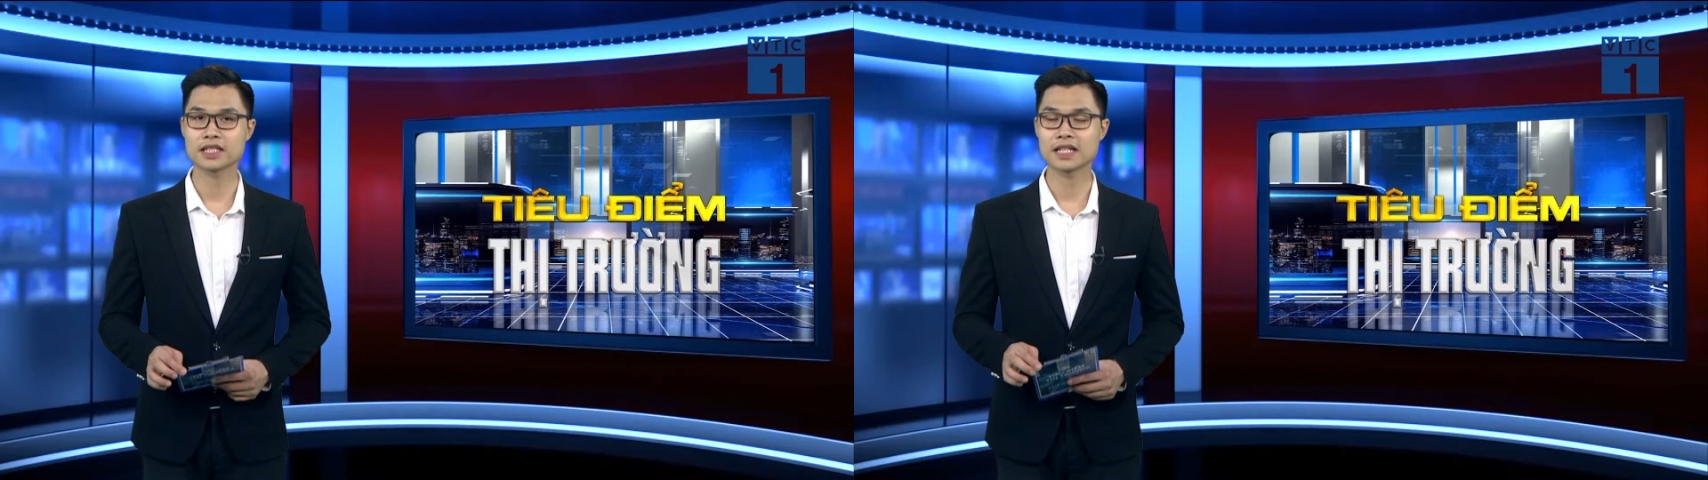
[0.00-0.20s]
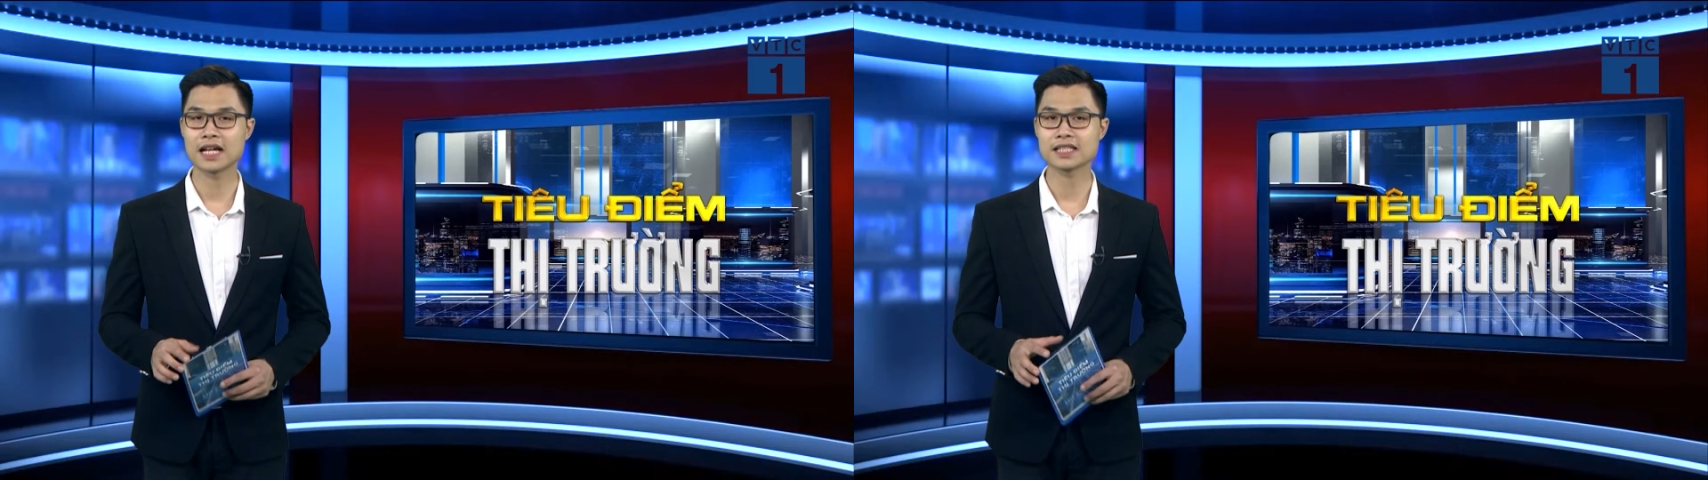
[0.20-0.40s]

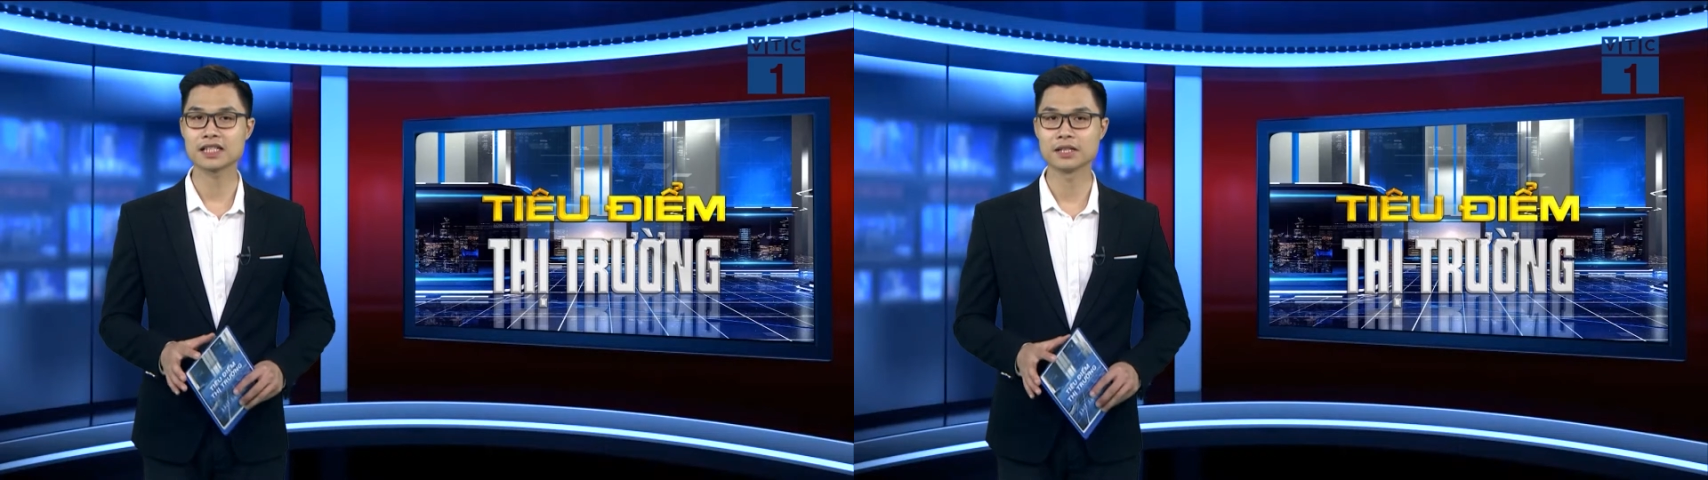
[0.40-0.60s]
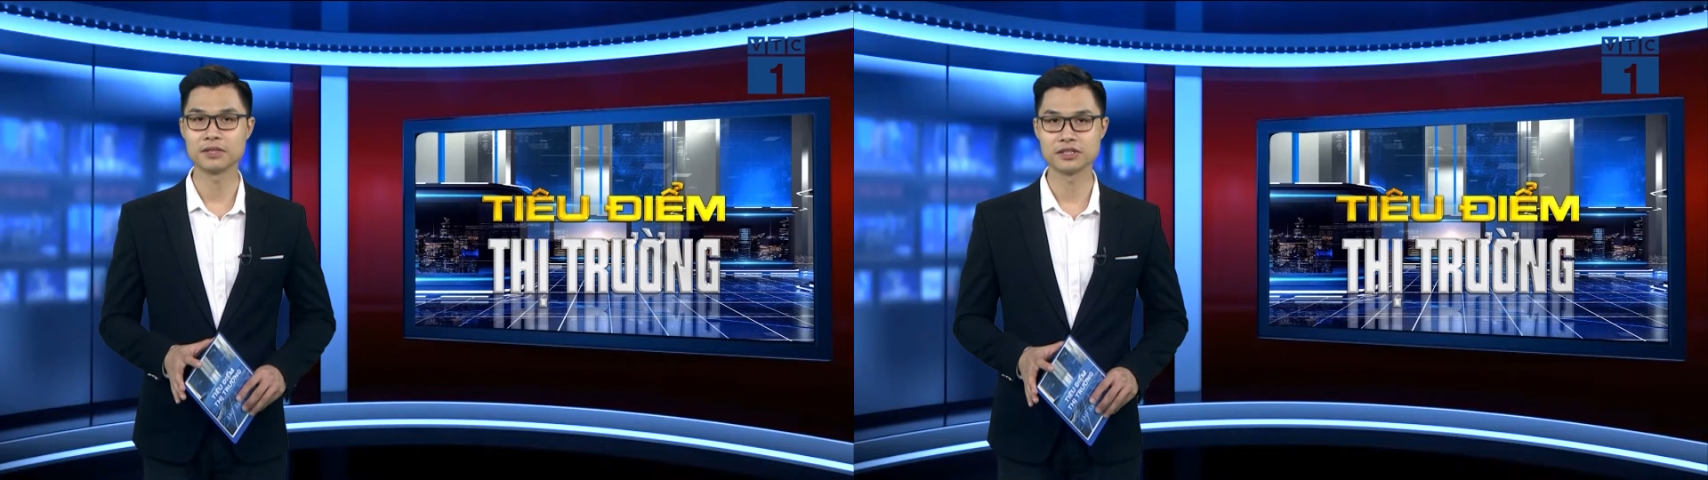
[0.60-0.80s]
đã gia
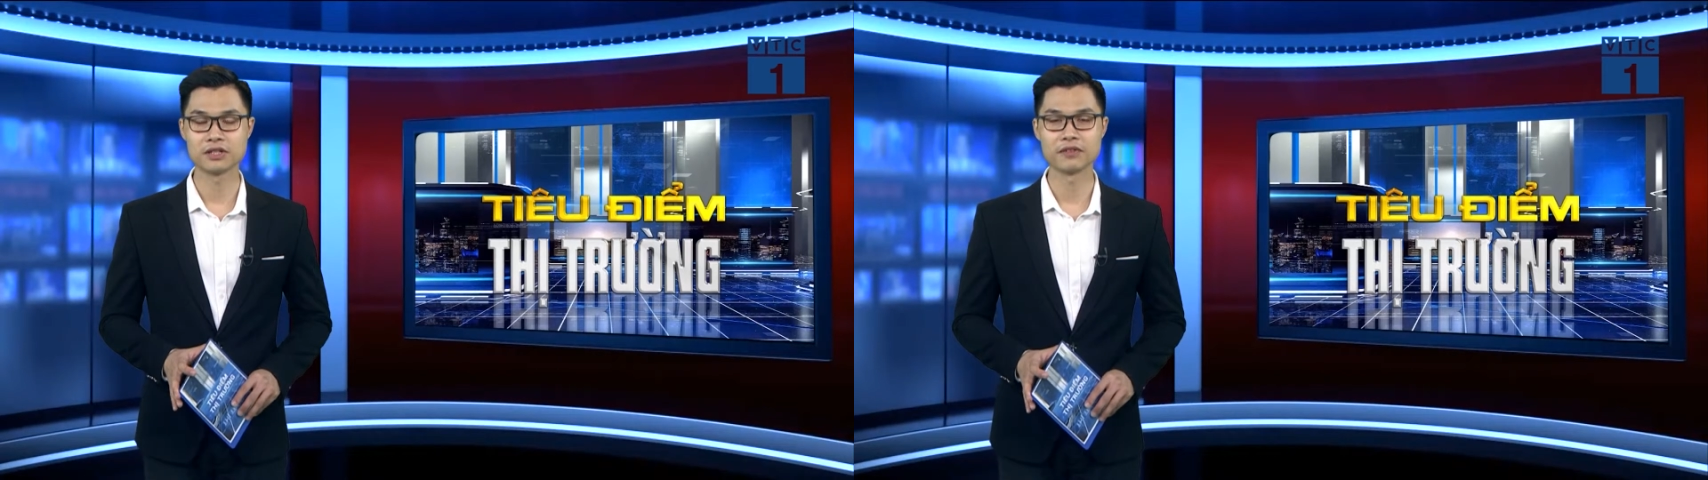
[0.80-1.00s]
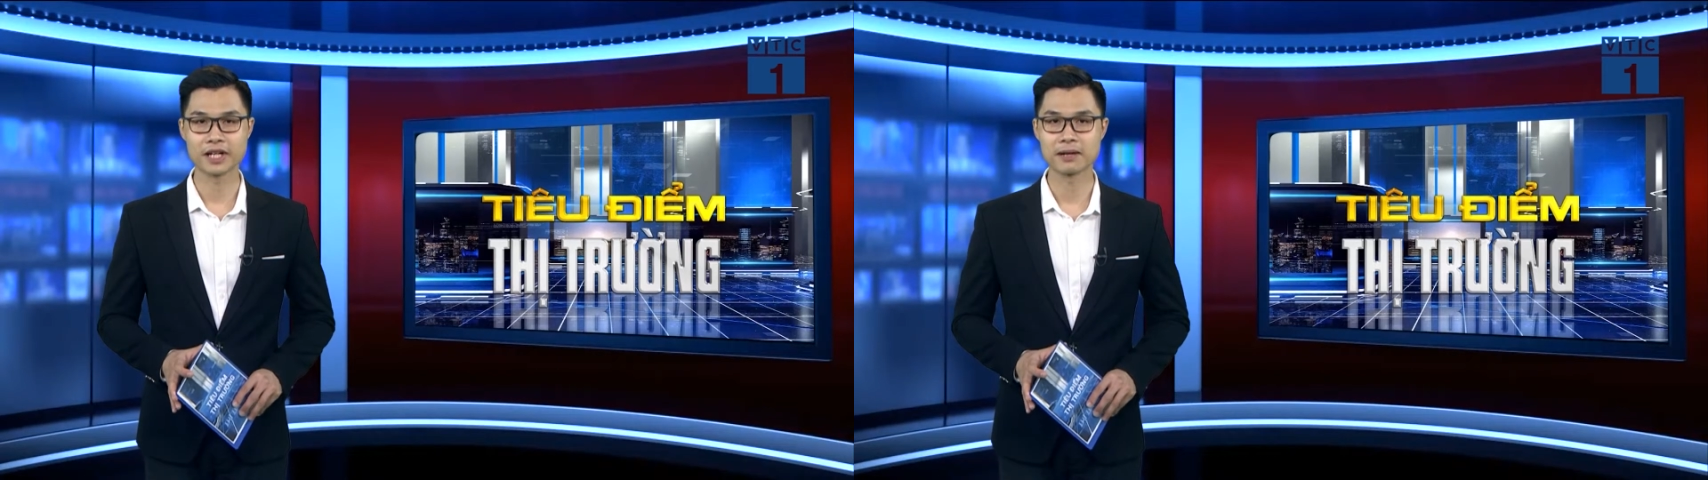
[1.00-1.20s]
nhập thị
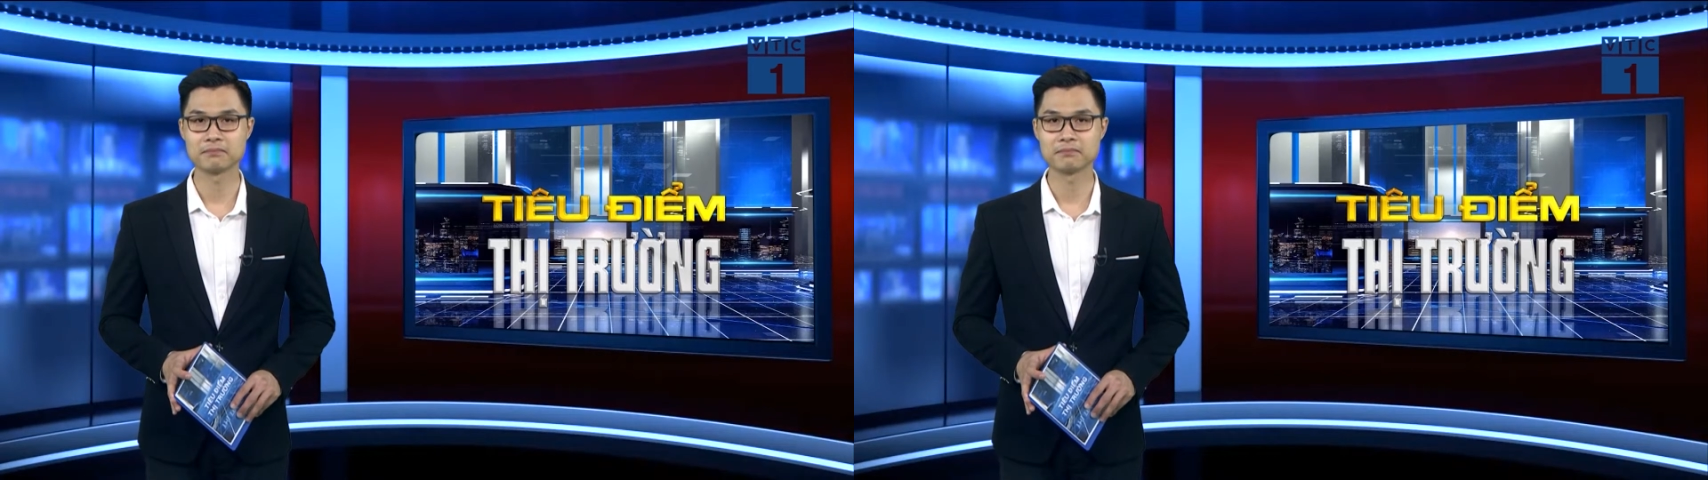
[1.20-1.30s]
trường Việt Nam.